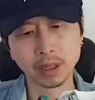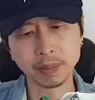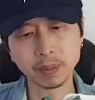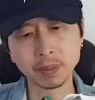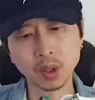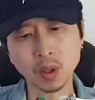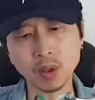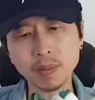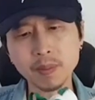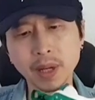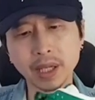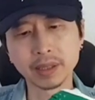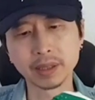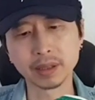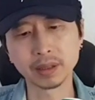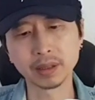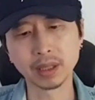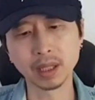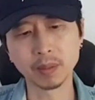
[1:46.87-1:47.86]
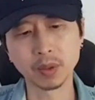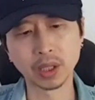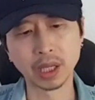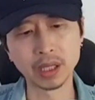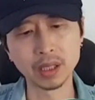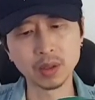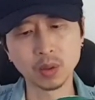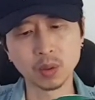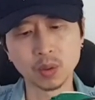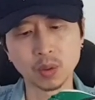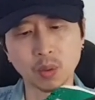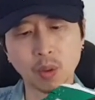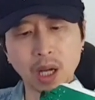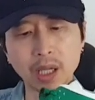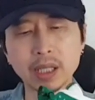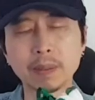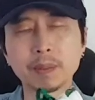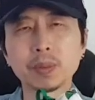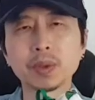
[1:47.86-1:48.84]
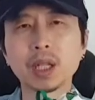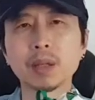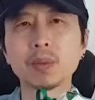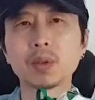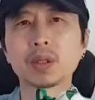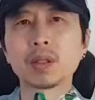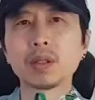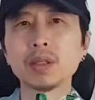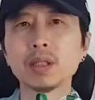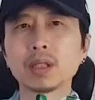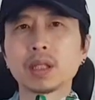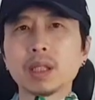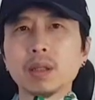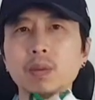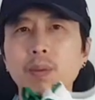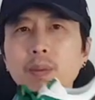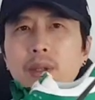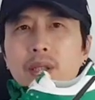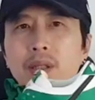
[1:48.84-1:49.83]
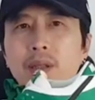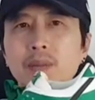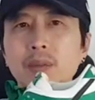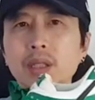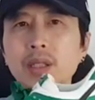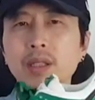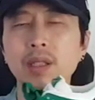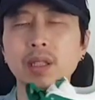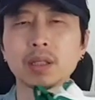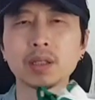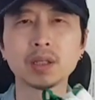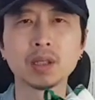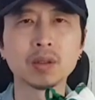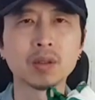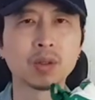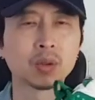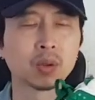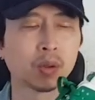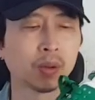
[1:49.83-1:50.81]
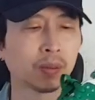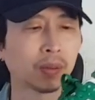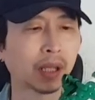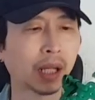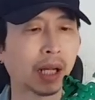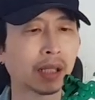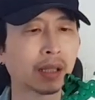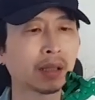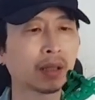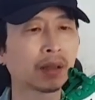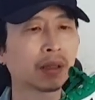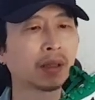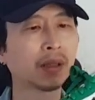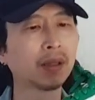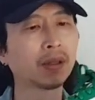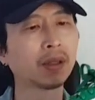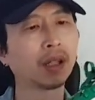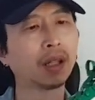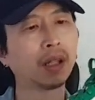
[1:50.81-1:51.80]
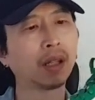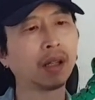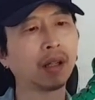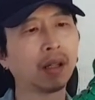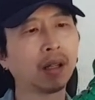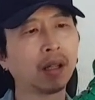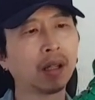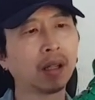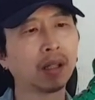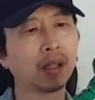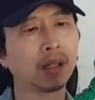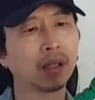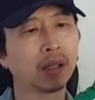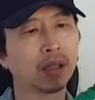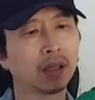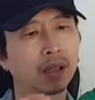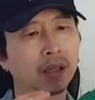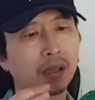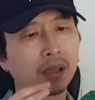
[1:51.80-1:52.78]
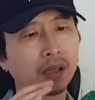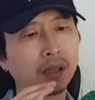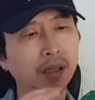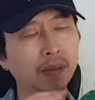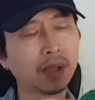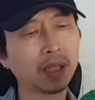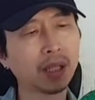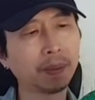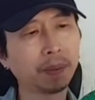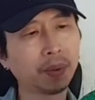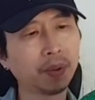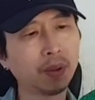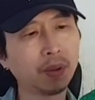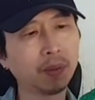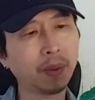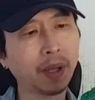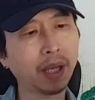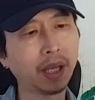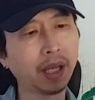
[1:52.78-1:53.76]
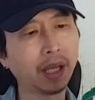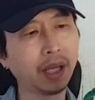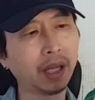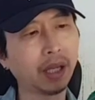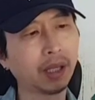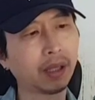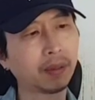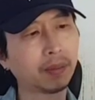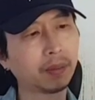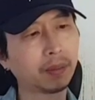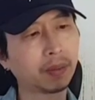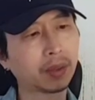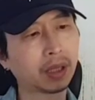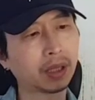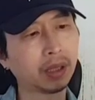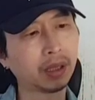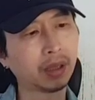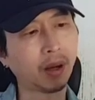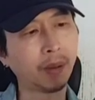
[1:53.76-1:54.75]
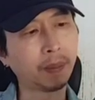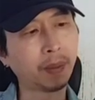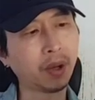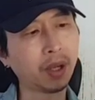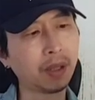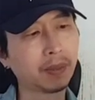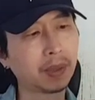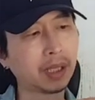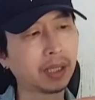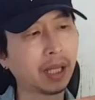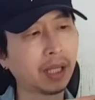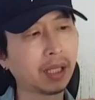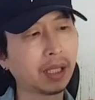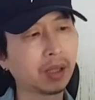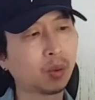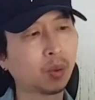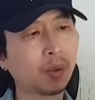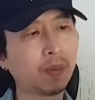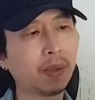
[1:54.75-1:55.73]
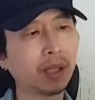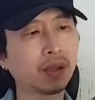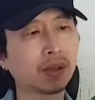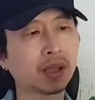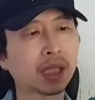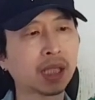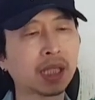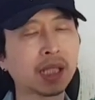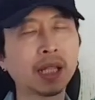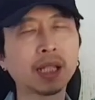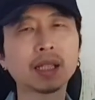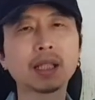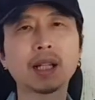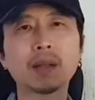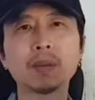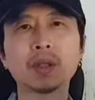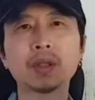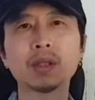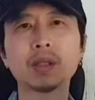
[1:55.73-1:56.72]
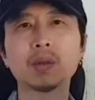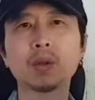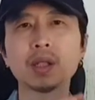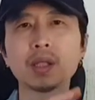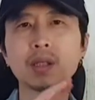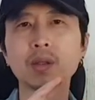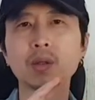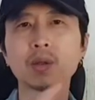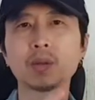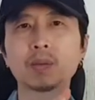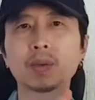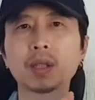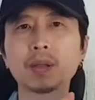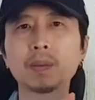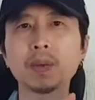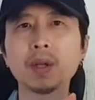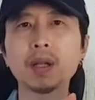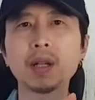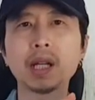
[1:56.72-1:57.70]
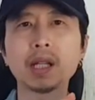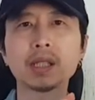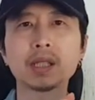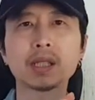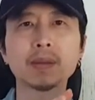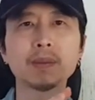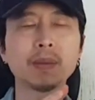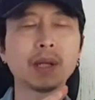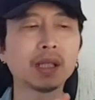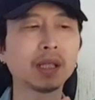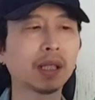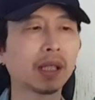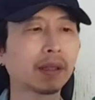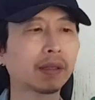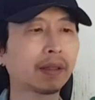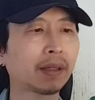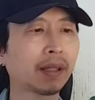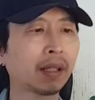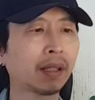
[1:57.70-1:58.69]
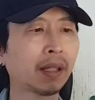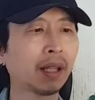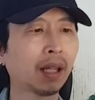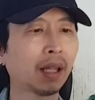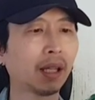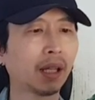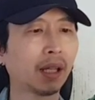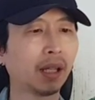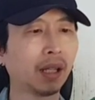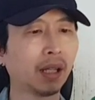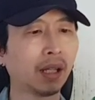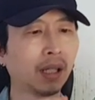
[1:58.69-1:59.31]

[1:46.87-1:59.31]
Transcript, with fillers: 이 제품 처음 봤을 때 뭐 개인적으로 와 예쁘다 뭐 그런 느낌 못 받았습니다. 제가 생각했던 거하고 조금 다르거든요. 그러니까 지금 이 제품의 그 어퍼의 미색이 조금만 더 진했다면은 훨씬 더 좀 특별한 신발이 됐을 텐데,